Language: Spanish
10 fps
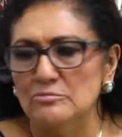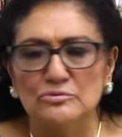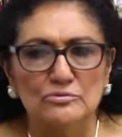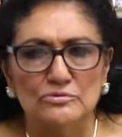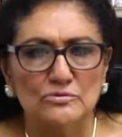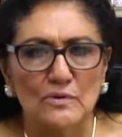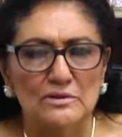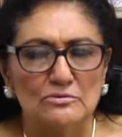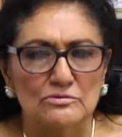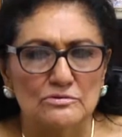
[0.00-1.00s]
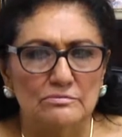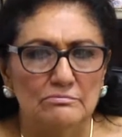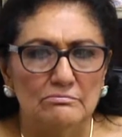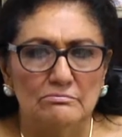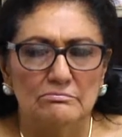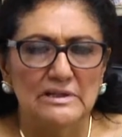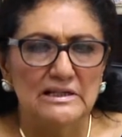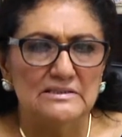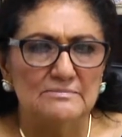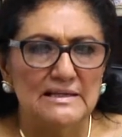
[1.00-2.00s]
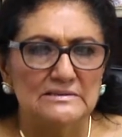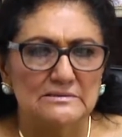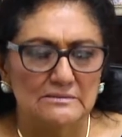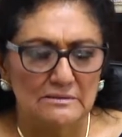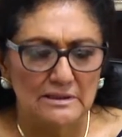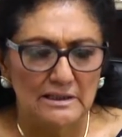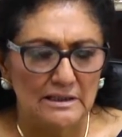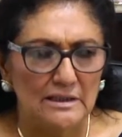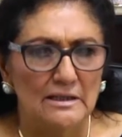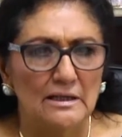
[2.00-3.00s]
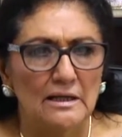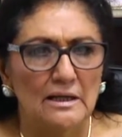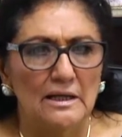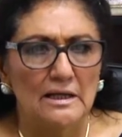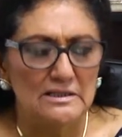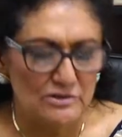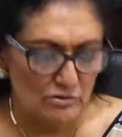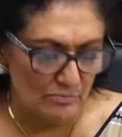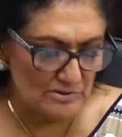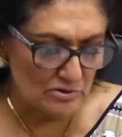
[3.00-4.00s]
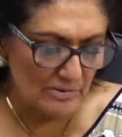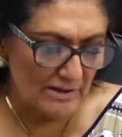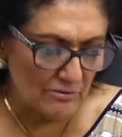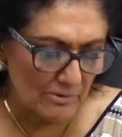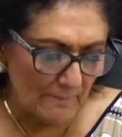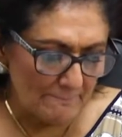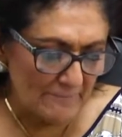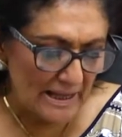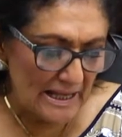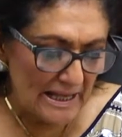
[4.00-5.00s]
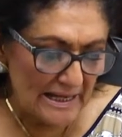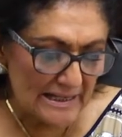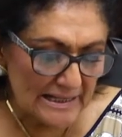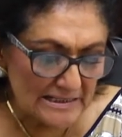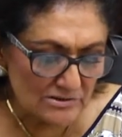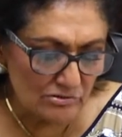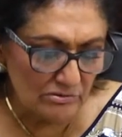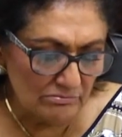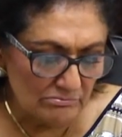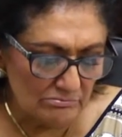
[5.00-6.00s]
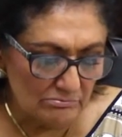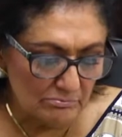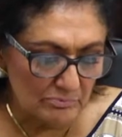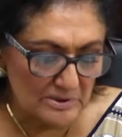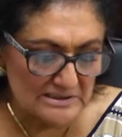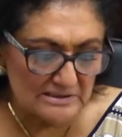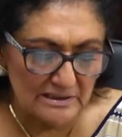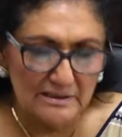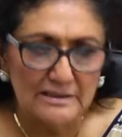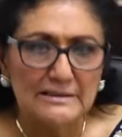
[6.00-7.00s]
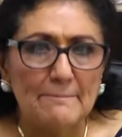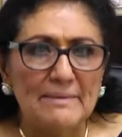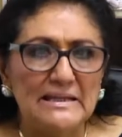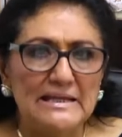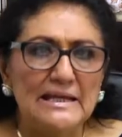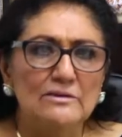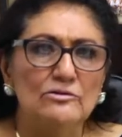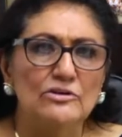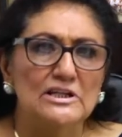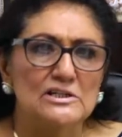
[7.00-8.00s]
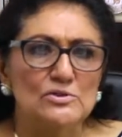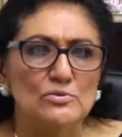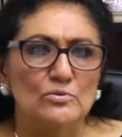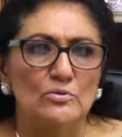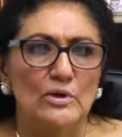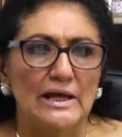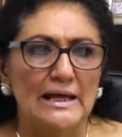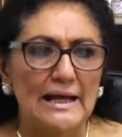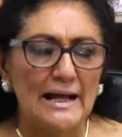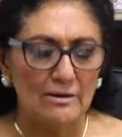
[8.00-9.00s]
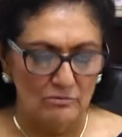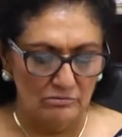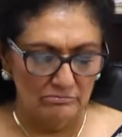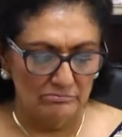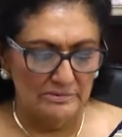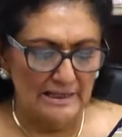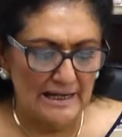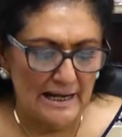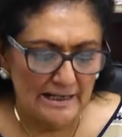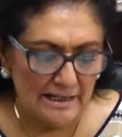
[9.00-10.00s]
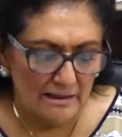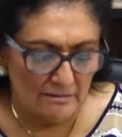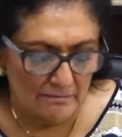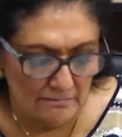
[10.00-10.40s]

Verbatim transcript: son unos cuantos miles más que el señor López Obrador. El resto, pues dependiendo de su encargo del área